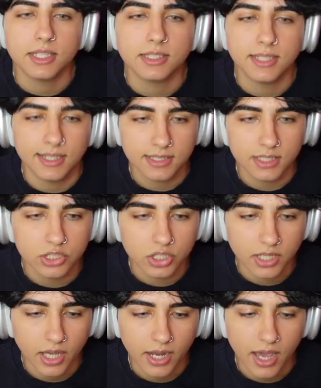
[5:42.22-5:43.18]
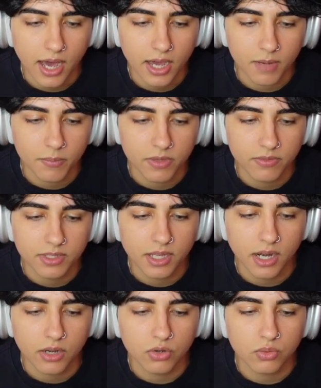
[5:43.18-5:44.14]
se andate a cercare armi vi
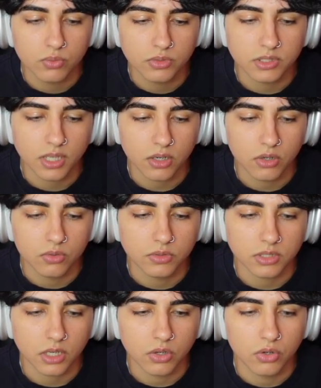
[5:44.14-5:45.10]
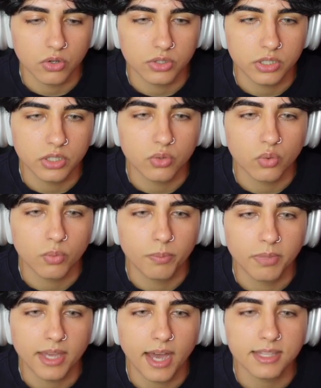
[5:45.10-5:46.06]
daranno un sacco un sacco di
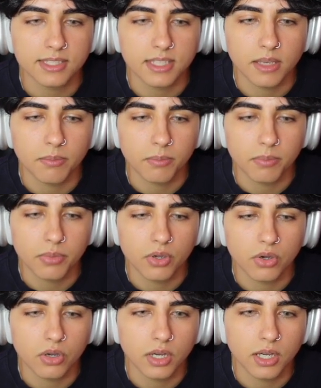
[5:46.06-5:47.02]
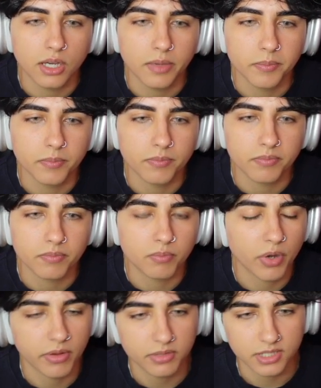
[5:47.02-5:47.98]
gruppi. Ad esempio, um,
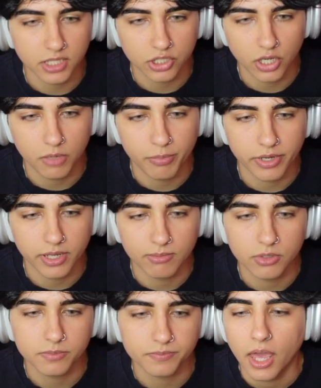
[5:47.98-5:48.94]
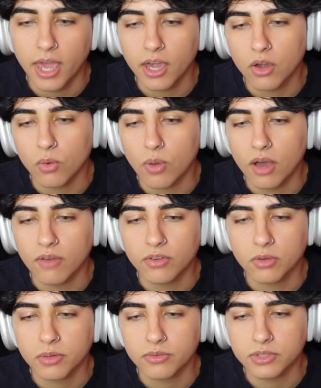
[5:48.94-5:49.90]
proviamo a schiacciare il primo. Ecco qua,
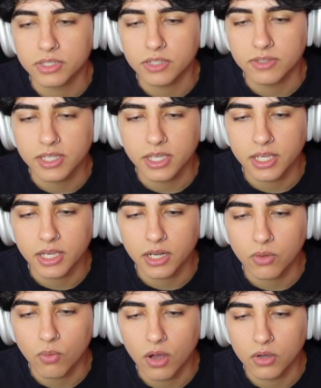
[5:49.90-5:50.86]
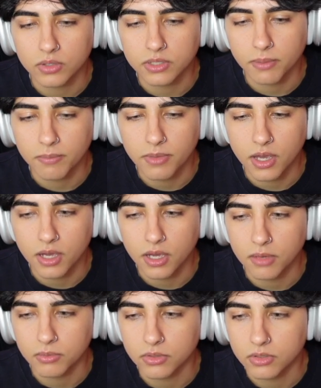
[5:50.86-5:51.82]
come potete vedere, qua cosa
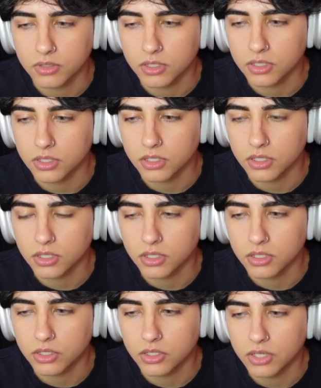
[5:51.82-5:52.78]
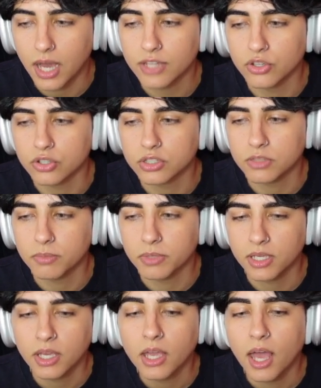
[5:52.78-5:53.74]
abbiamo? Um, ehm, adopt
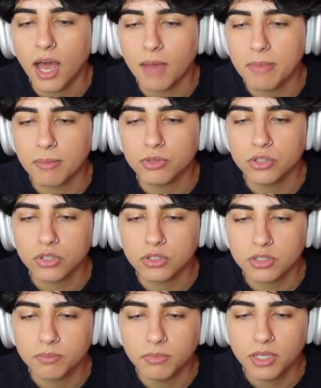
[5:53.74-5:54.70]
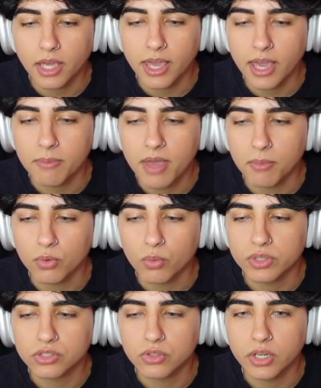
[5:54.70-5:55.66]
me abbiamo Dotmi e abbiamo
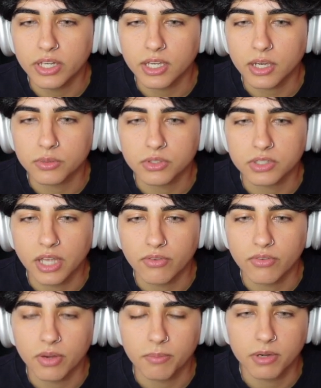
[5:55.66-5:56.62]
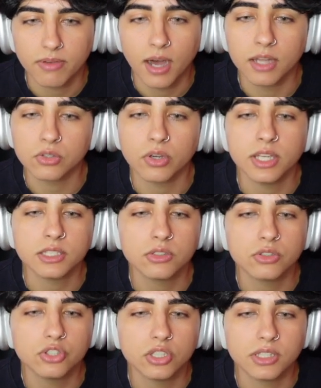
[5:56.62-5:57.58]
questo link a questo server privato.
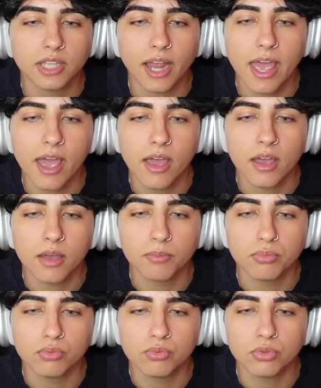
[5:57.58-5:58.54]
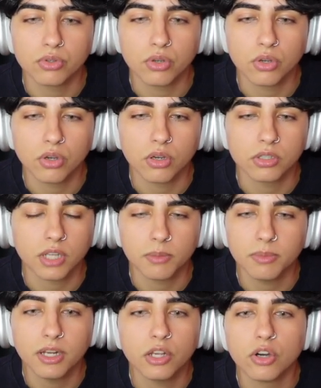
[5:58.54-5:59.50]
Essendoci 3.3 eh,
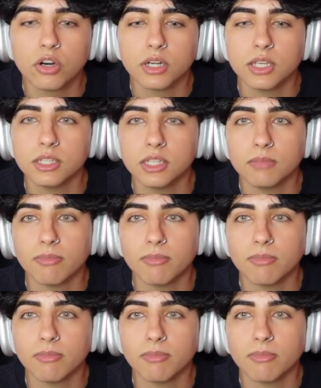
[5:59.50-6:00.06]
milioni di